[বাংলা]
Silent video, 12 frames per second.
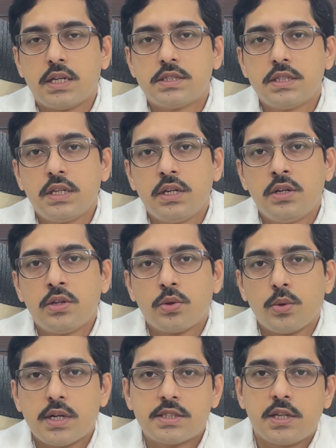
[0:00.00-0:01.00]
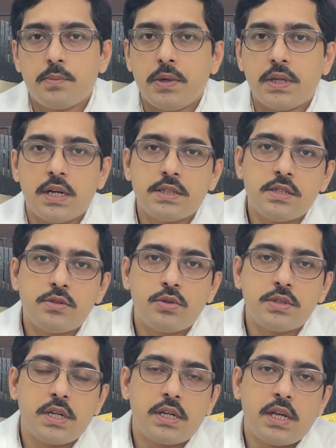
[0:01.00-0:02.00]
আছে তো আজকে পিটেরাইসিস
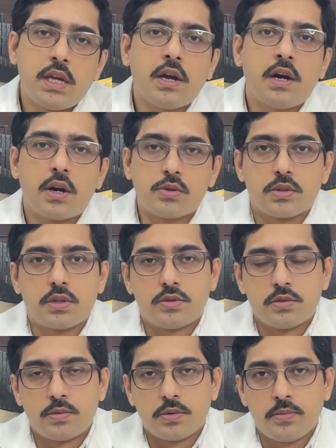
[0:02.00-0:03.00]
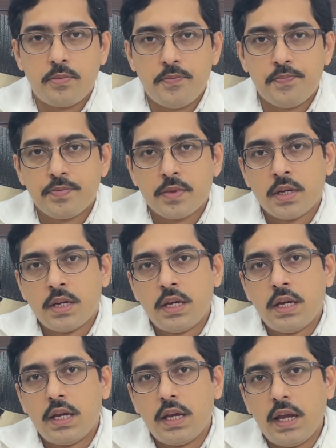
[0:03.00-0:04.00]
রোজিয়া নিয়ে আলোচনা করবো
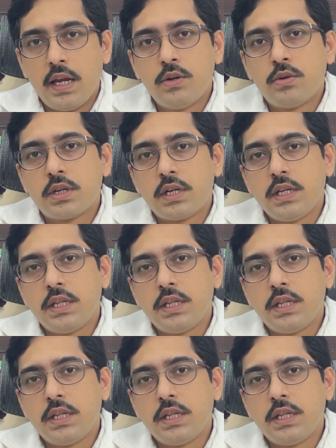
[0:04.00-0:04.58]
এই রোগটি